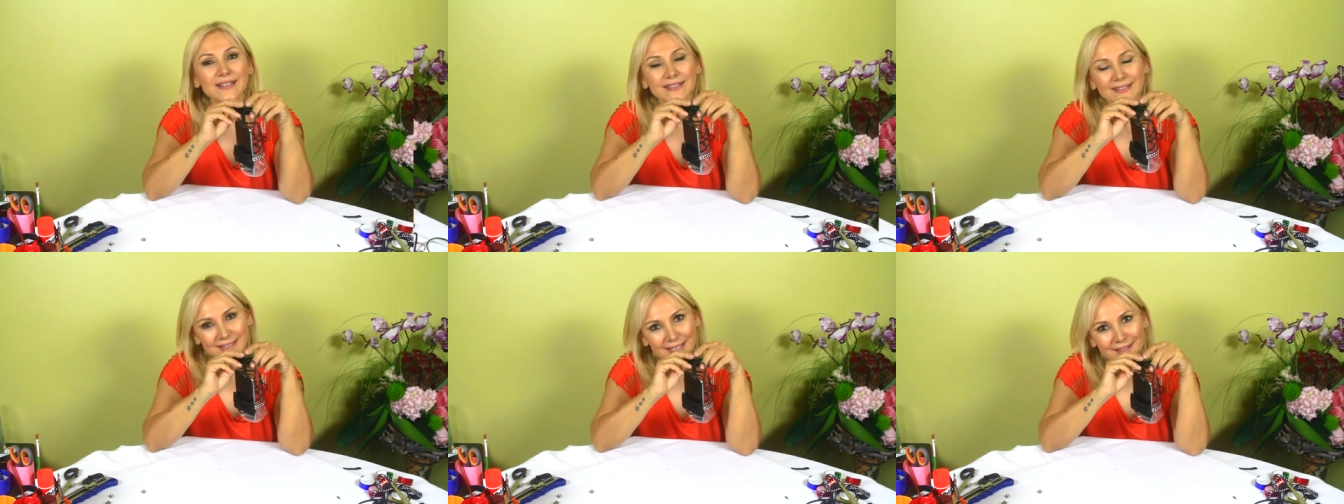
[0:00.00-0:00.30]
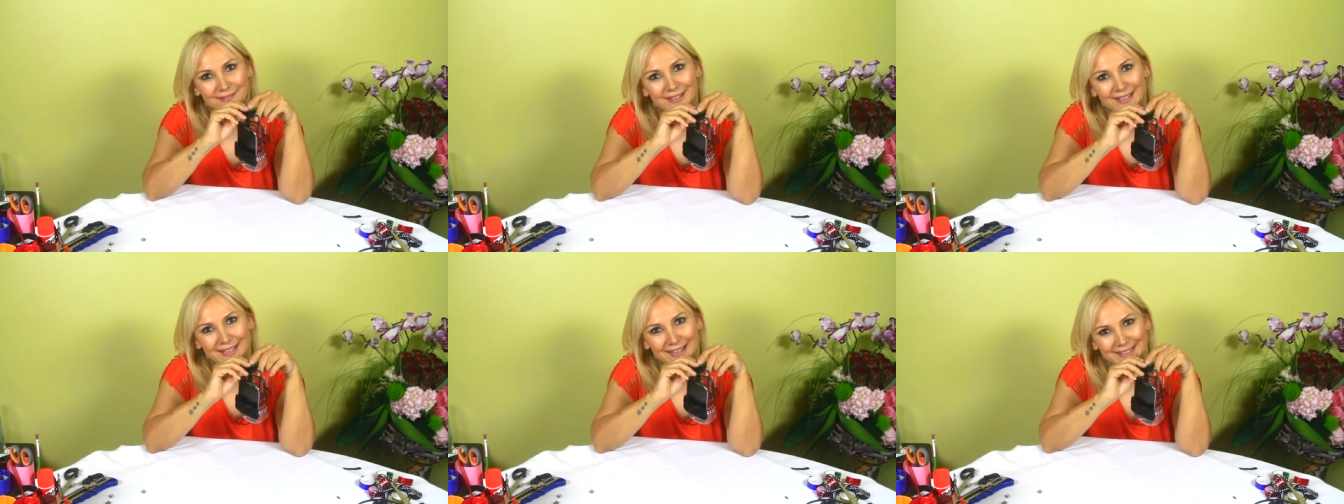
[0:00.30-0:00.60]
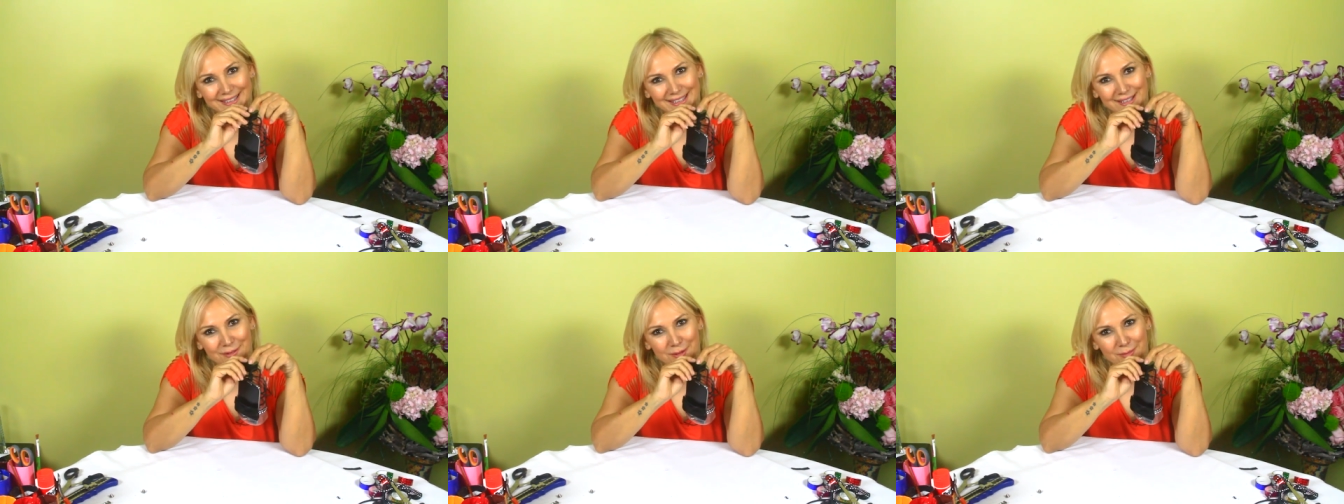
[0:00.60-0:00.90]
Sevgili
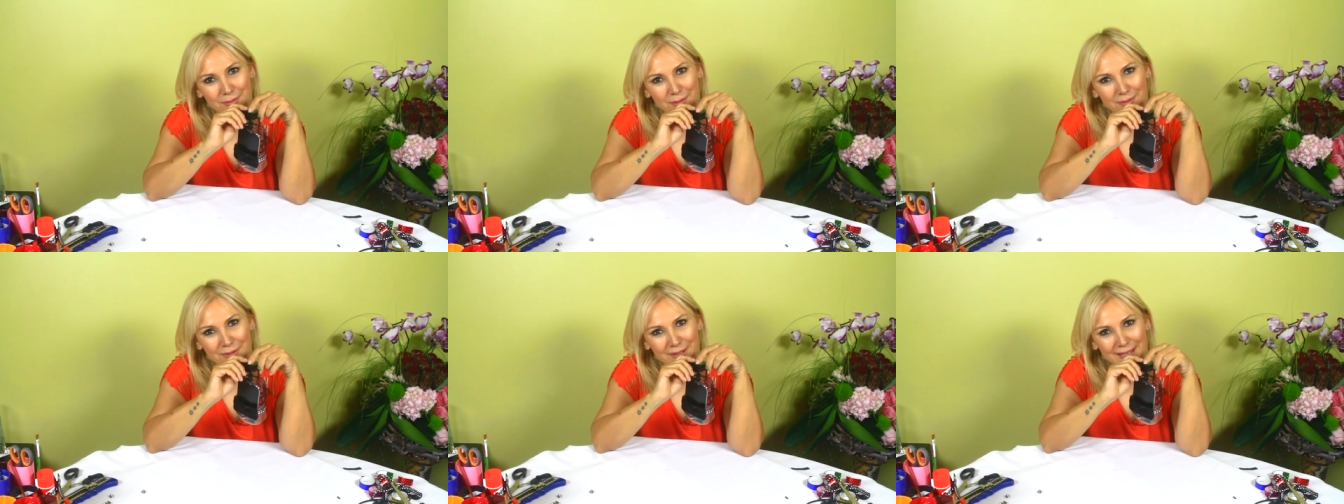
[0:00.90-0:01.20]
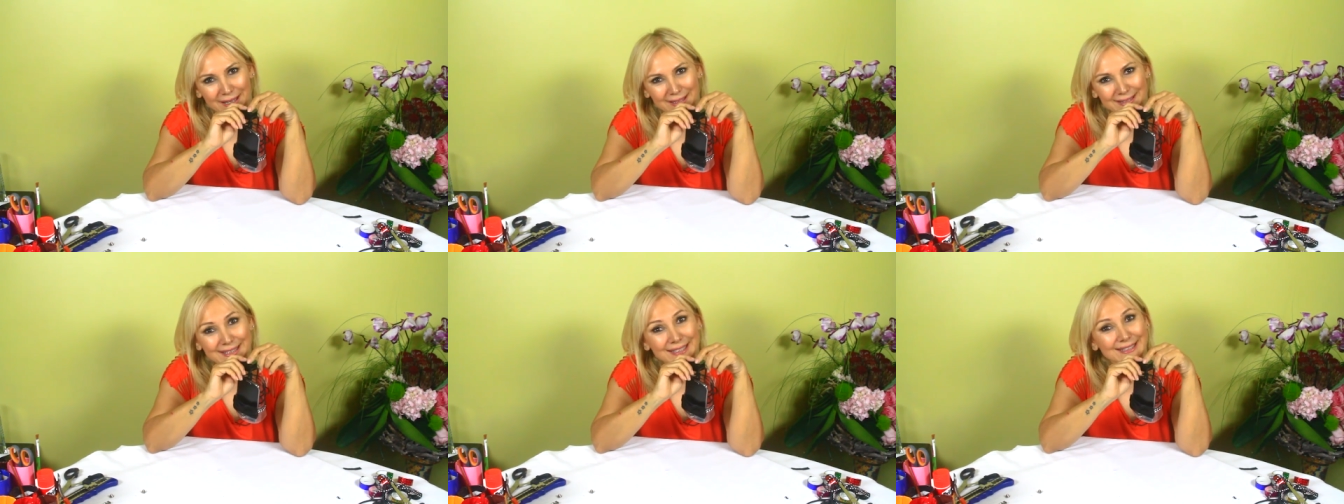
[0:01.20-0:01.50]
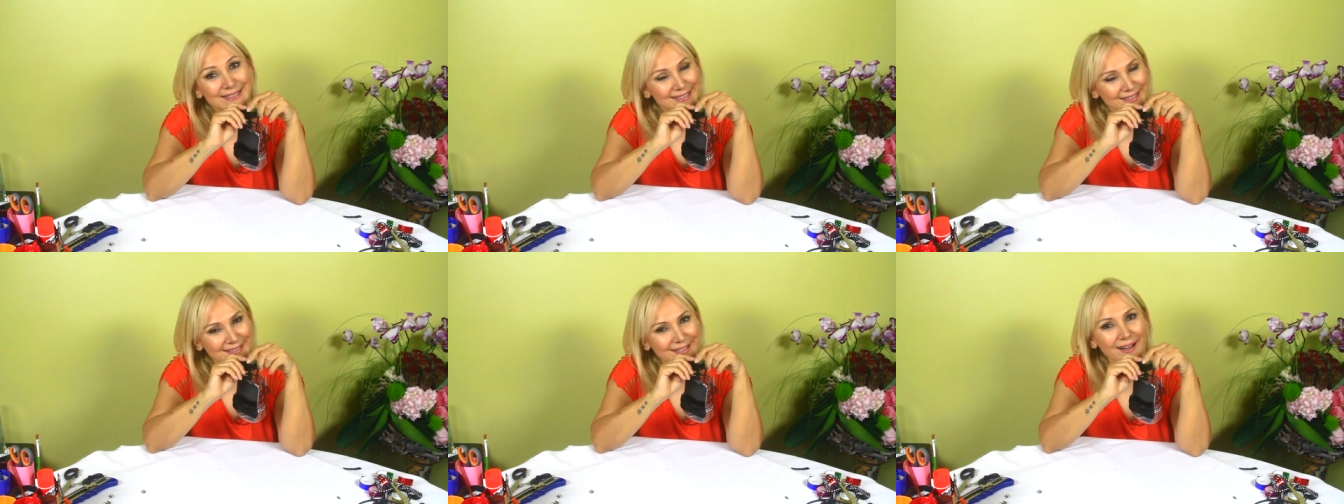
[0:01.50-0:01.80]
anne ve babalar,
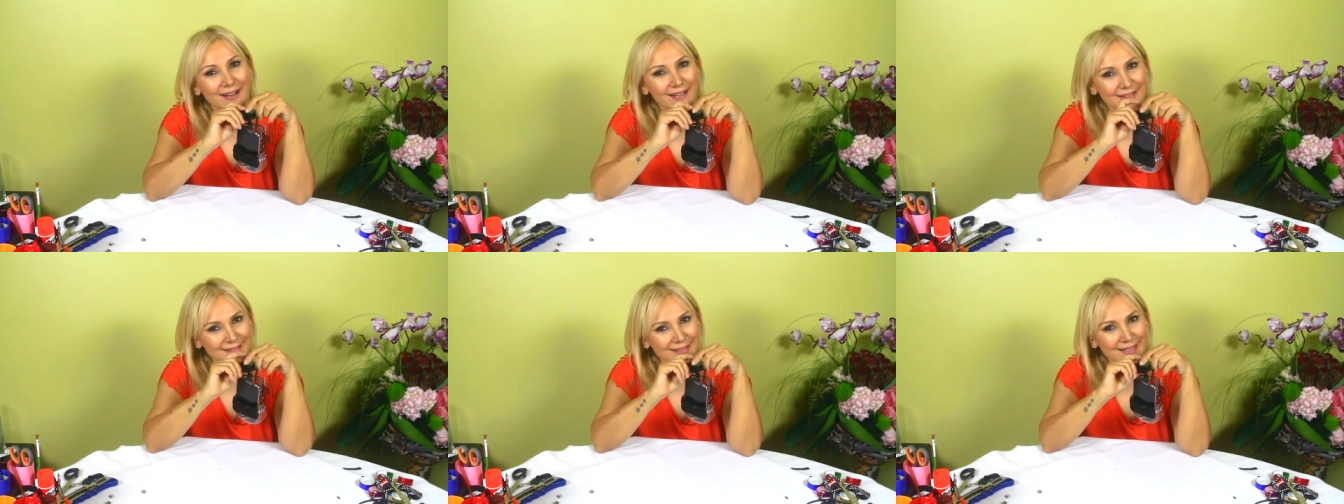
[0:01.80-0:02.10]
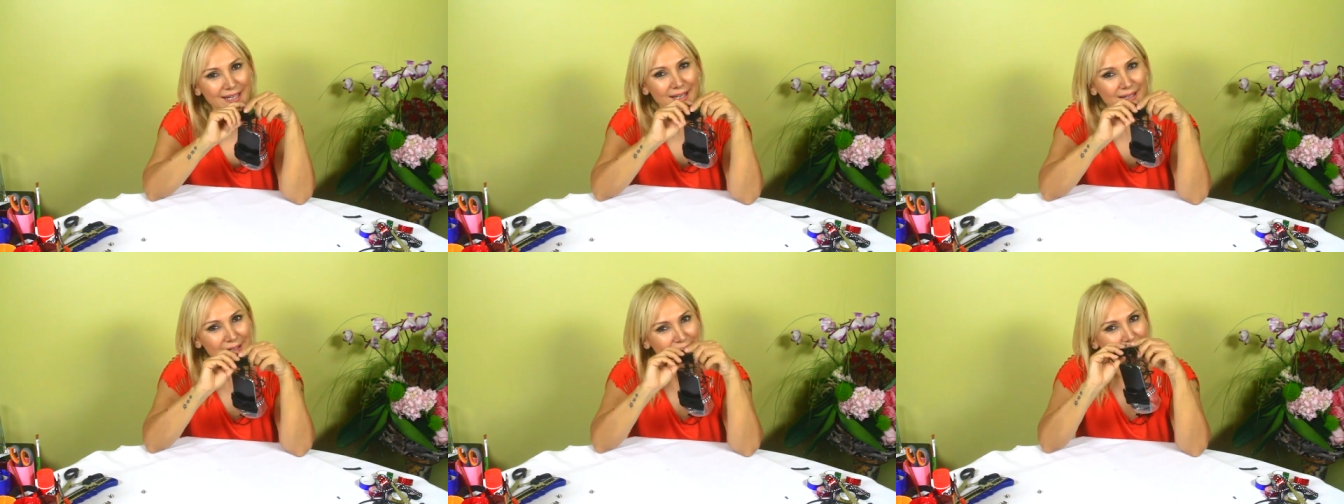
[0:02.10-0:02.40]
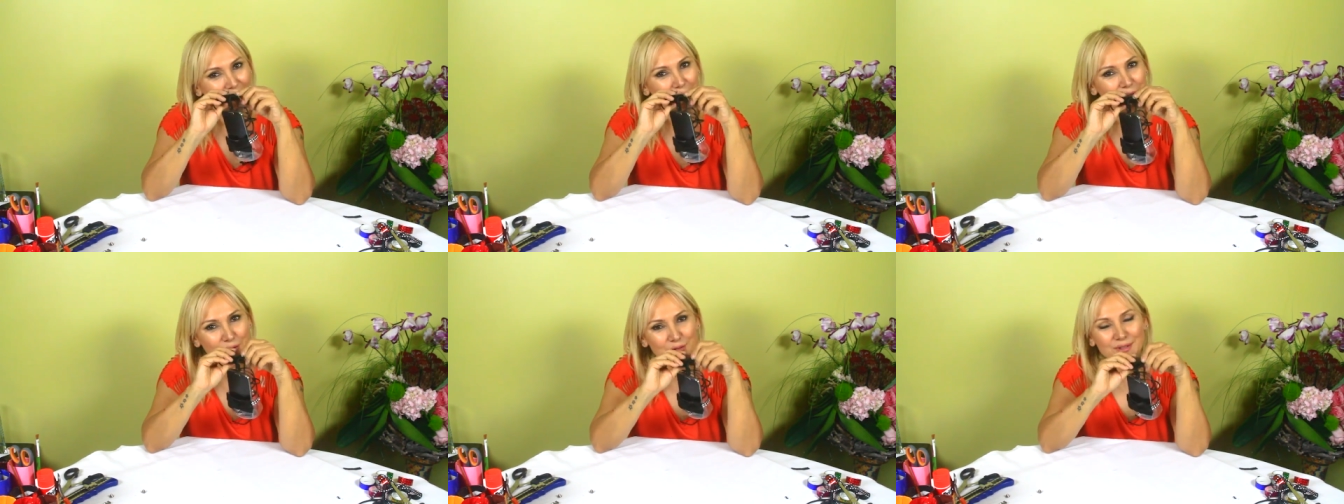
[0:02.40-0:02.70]
size hatta
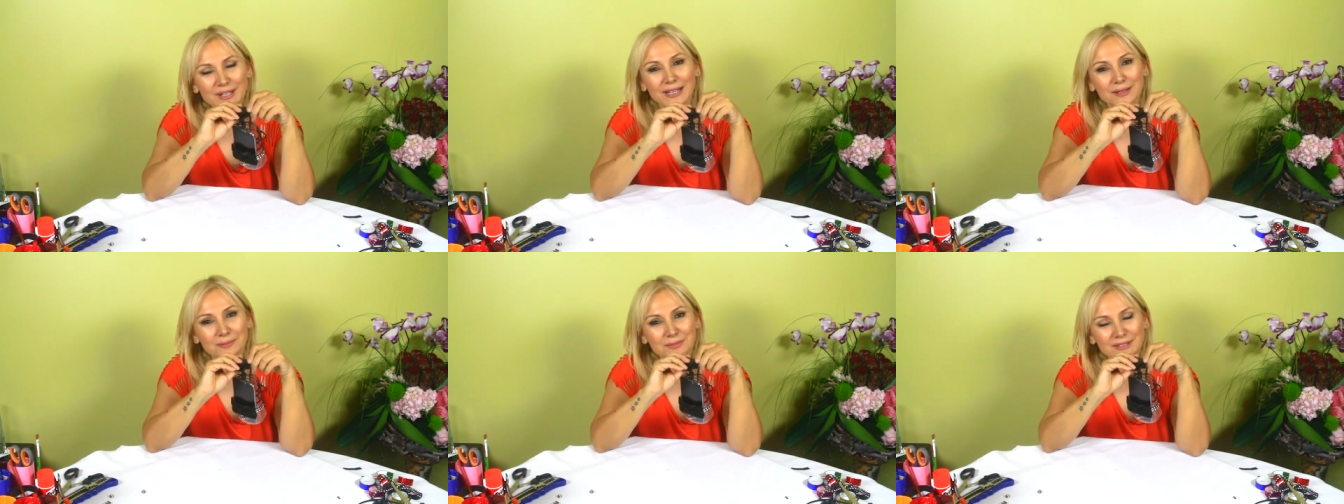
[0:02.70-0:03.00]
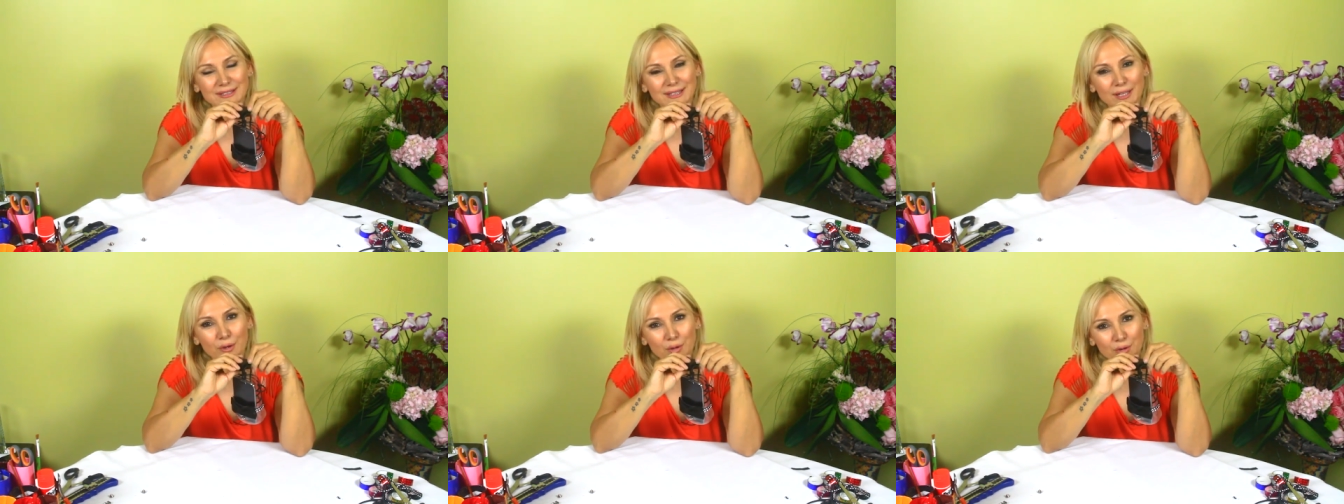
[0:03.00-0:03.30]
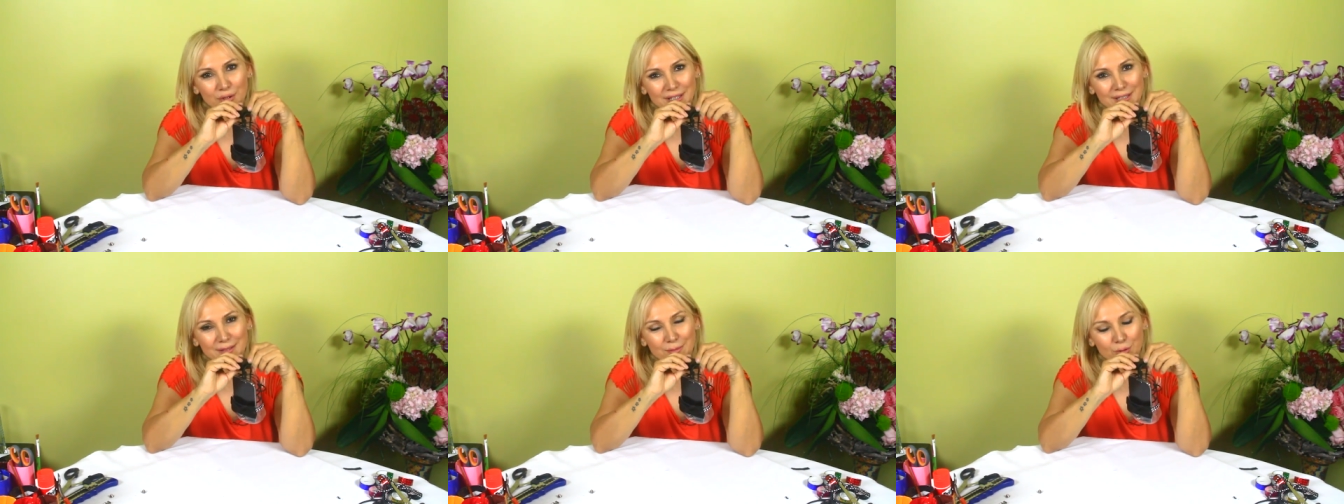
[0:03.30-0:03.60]
güzel bir de
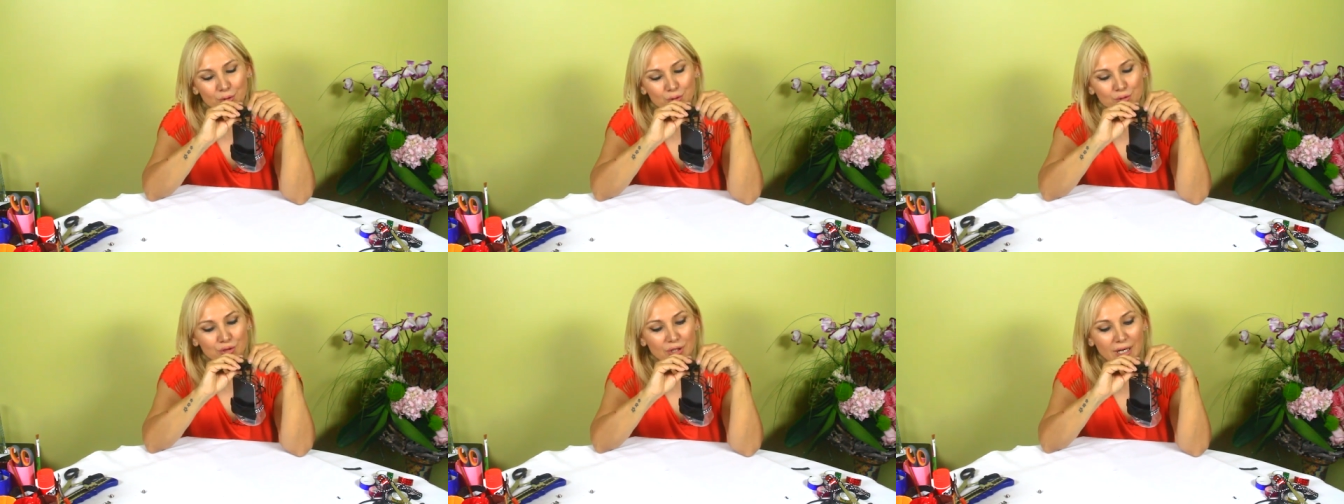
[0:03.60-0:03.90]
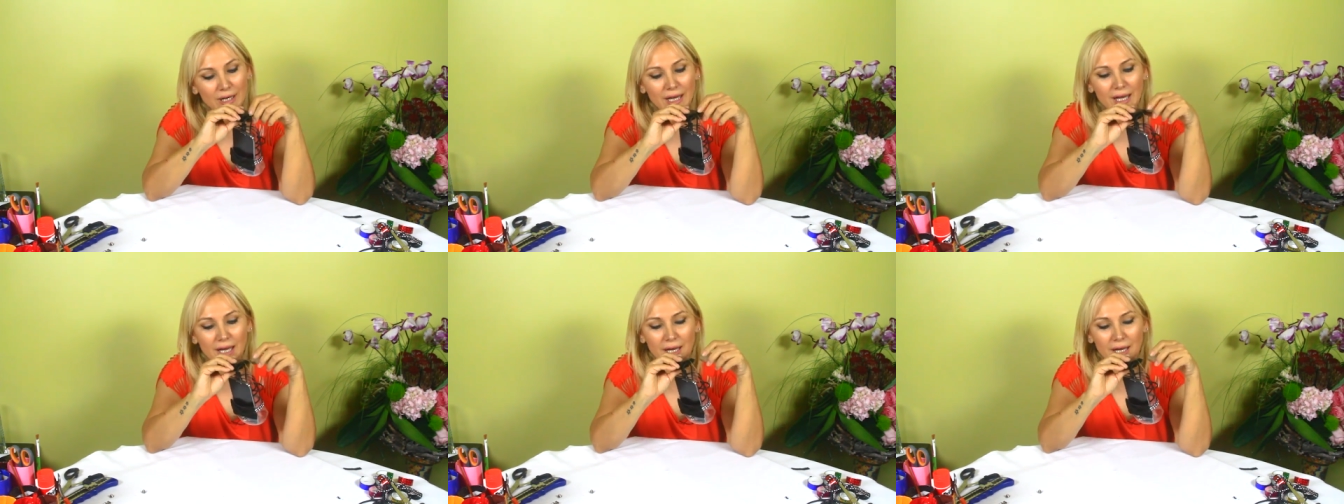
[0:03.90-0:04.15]
önerim olacak.